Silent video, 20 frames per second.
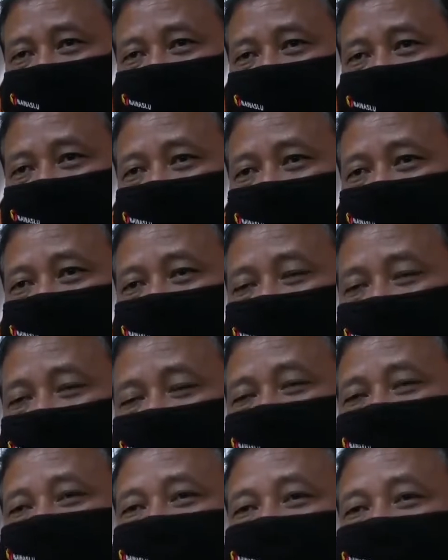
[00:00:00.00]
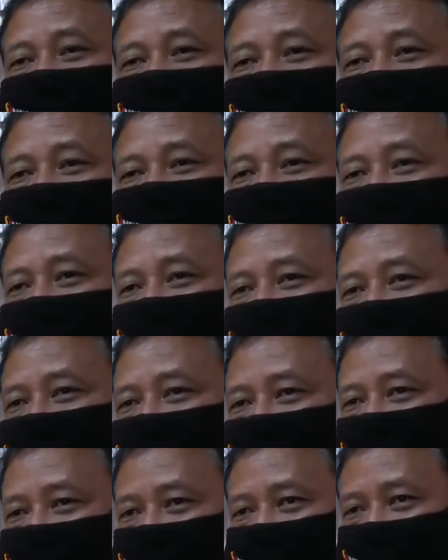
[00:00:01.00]
masih membuka ruang
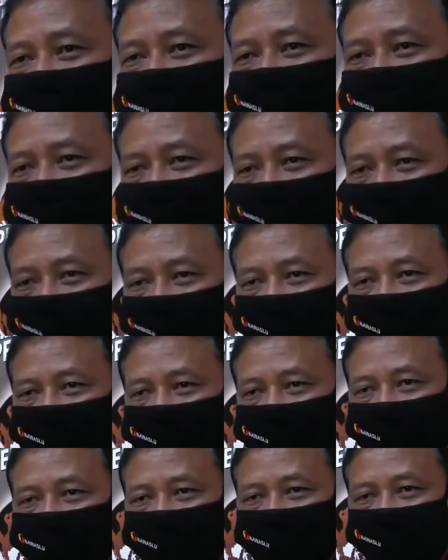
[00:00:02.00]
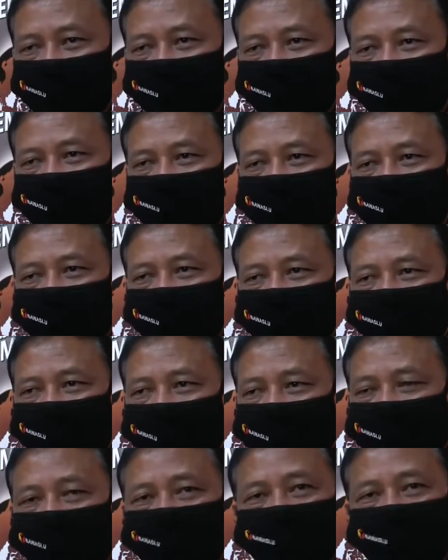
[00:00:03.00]
kampanye dengan e,
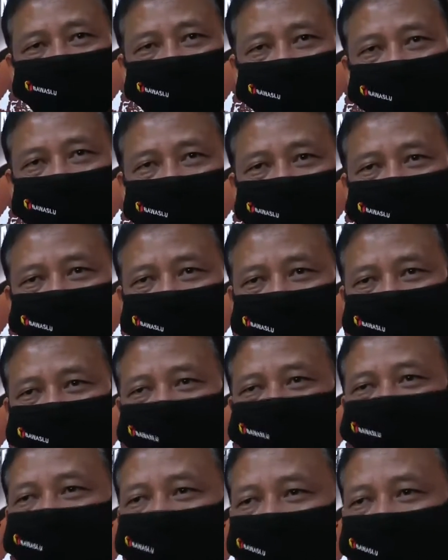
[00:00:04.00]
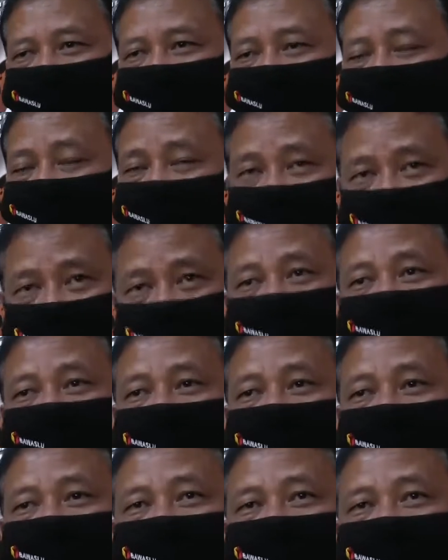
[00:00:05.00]
tatap muka pada masyarakat itu
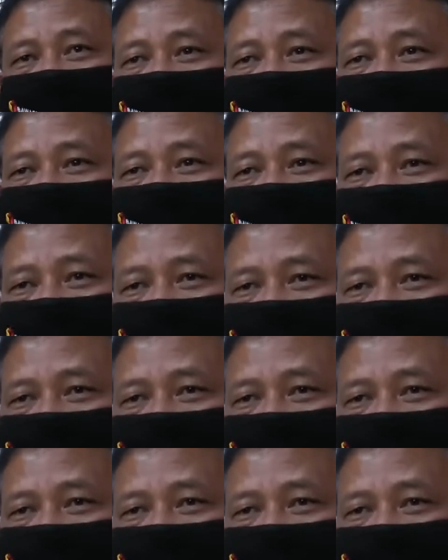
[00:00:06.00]
masih bisa ya